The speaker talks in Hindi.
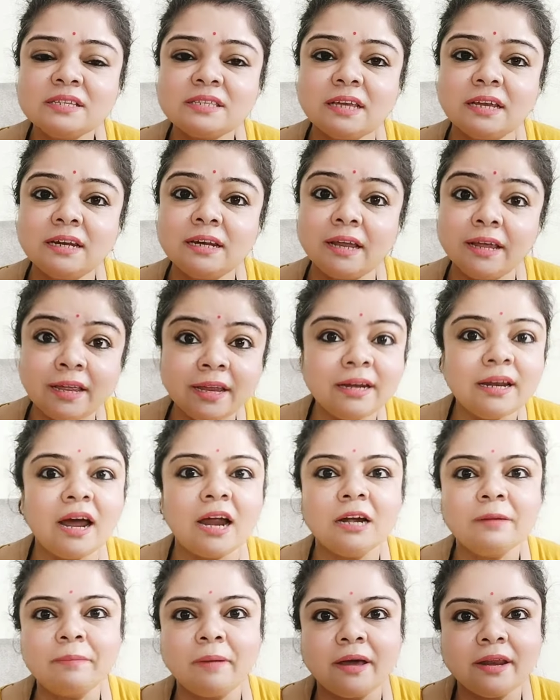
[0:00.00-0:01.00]
से नहीं
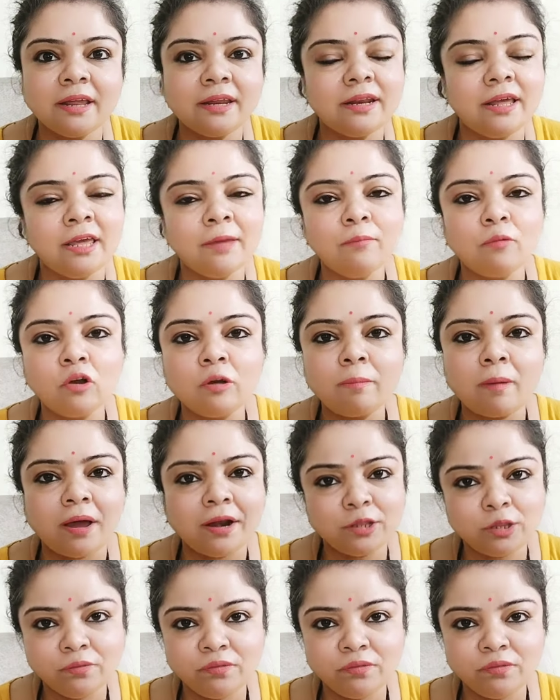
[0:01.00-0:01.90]
डांट पा रही नहीं बोल पा रही